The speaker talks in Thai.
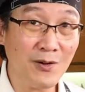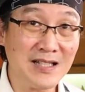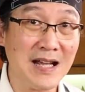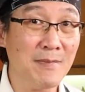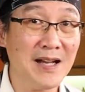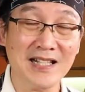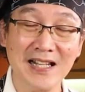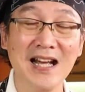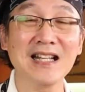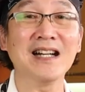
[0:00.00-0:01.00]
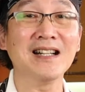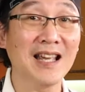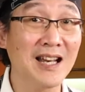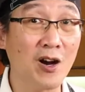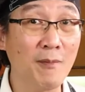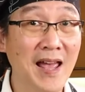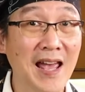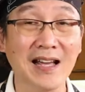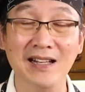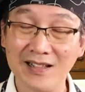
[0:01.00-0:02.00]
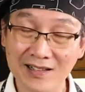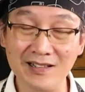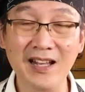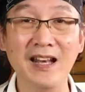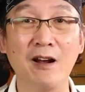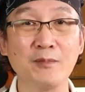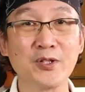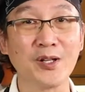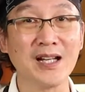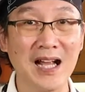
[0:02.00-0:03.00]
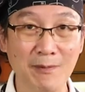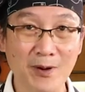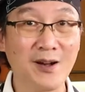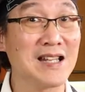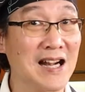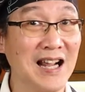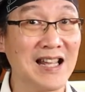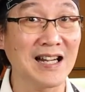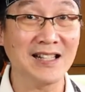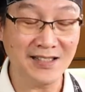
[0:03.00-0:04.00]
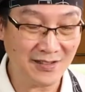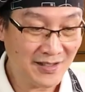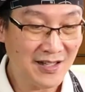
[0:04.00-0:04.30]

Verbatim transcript: เราก็สามารถใช้ได้ทั้งเห็ดหอมแห้งหรือเห็ดหอมสดนะครับก็อย่างใดอย่างหนึ่ง